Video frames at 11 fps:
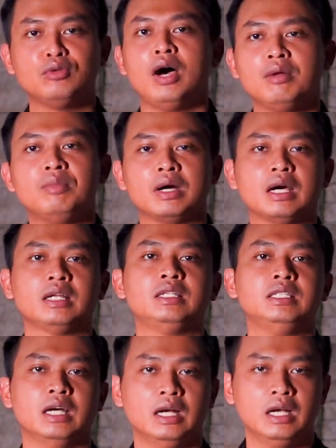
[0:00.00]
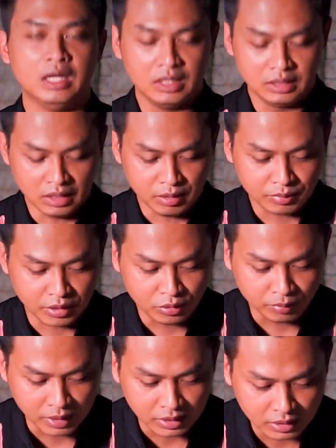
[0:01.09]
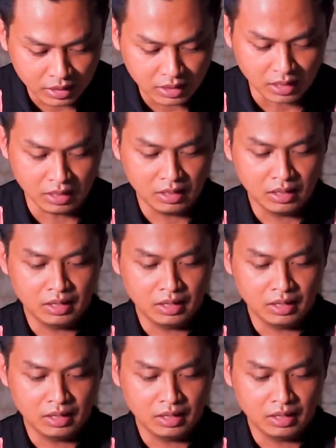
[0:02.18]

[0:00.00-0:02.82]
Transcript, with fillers: Tuhan bekerja dalam kehidupan kita.